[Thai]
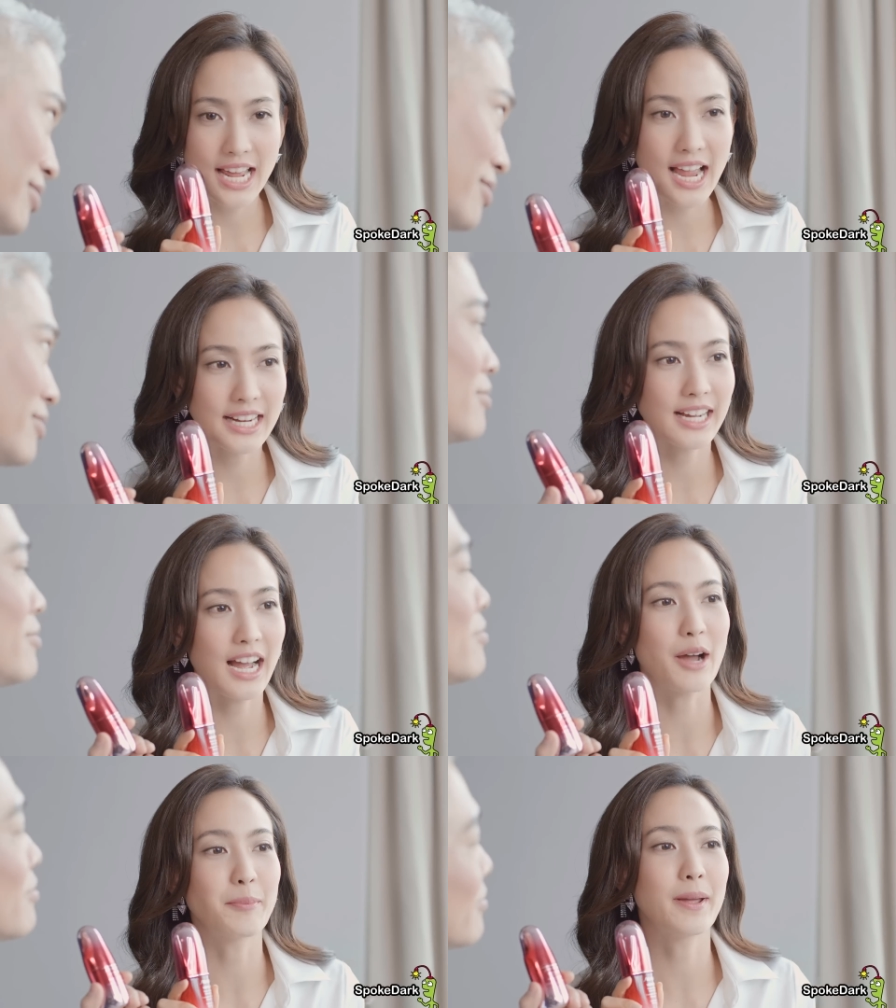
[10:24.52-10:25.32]
จะได้นะ
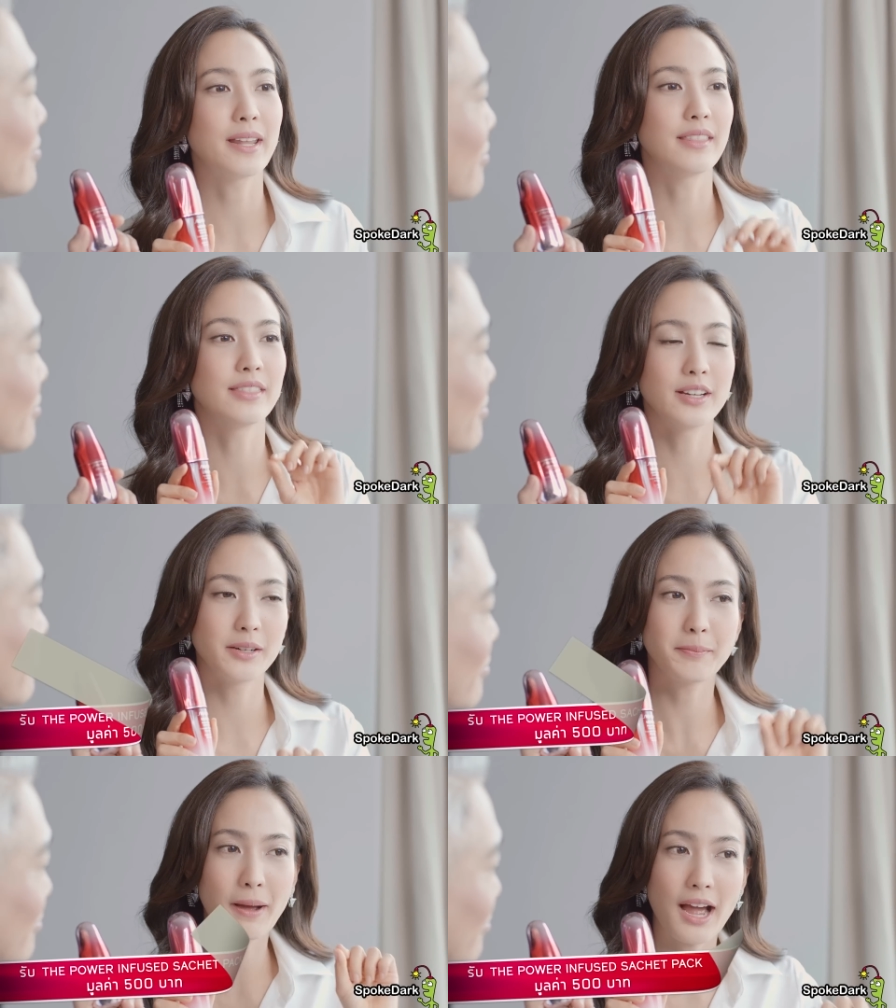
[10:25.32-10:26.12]
คะเป็น The
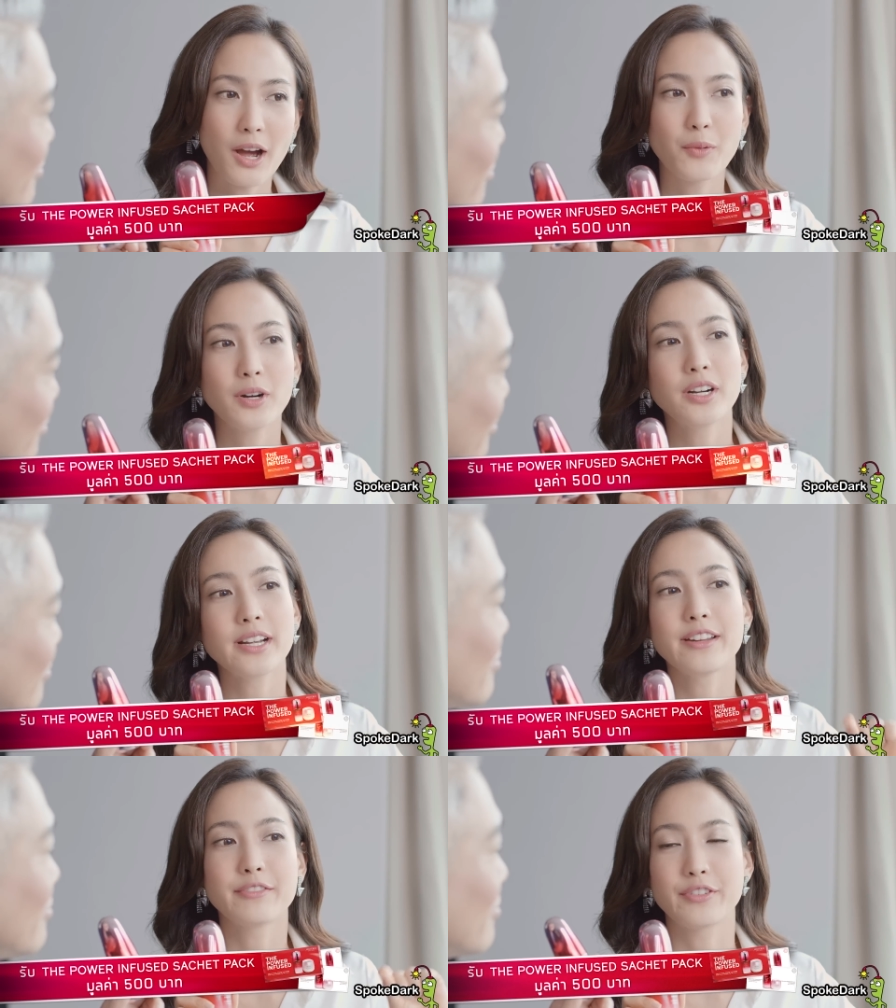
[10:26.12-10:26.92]
Power
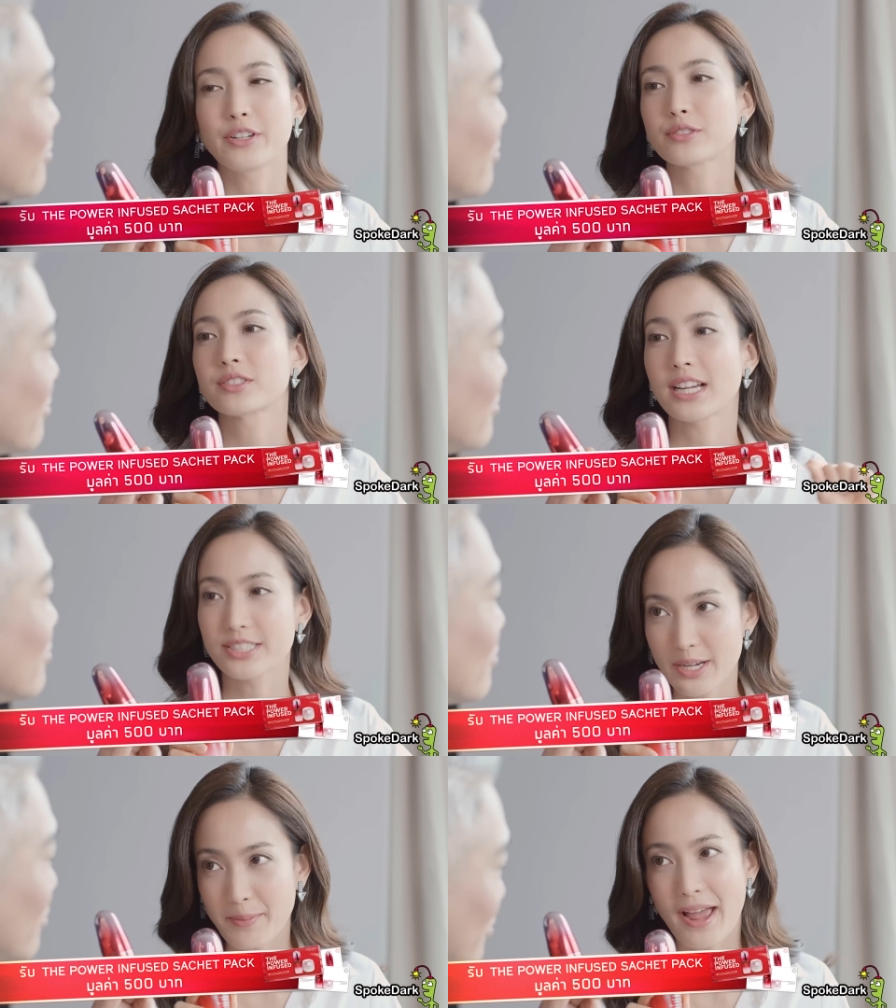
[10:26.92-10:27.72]
i n f u s e v e
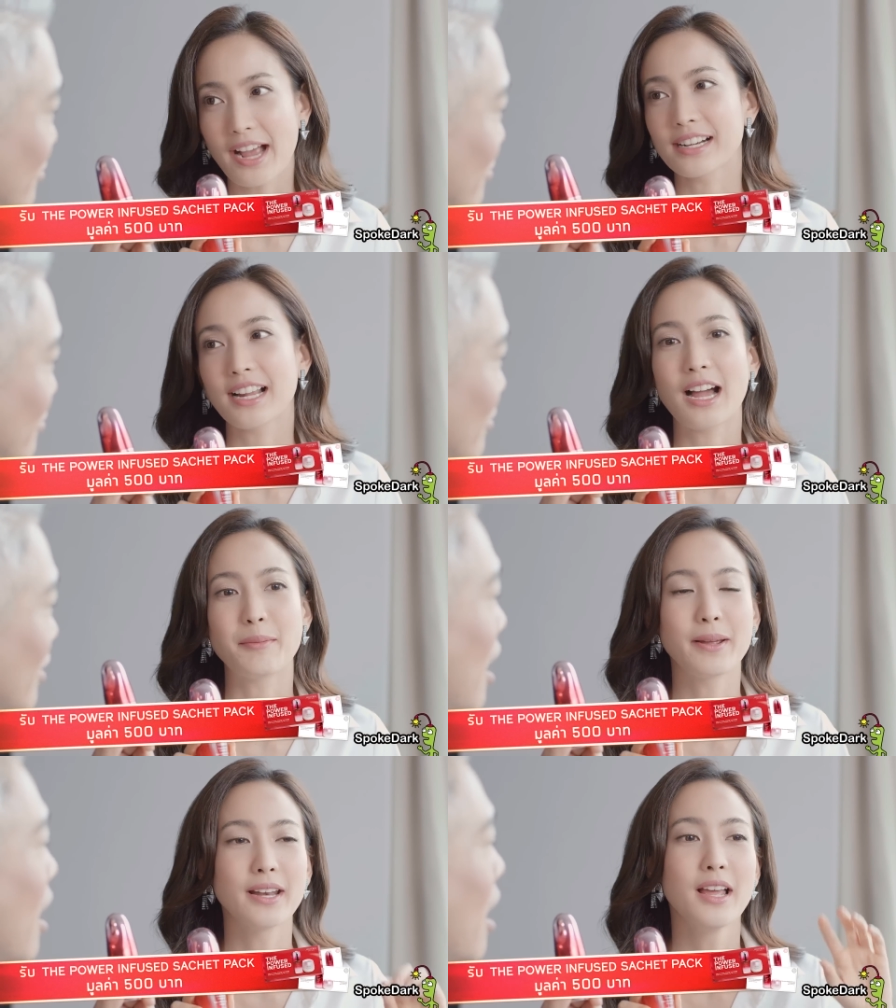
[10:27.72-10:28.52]
ช s a c e p a นะคะ เป็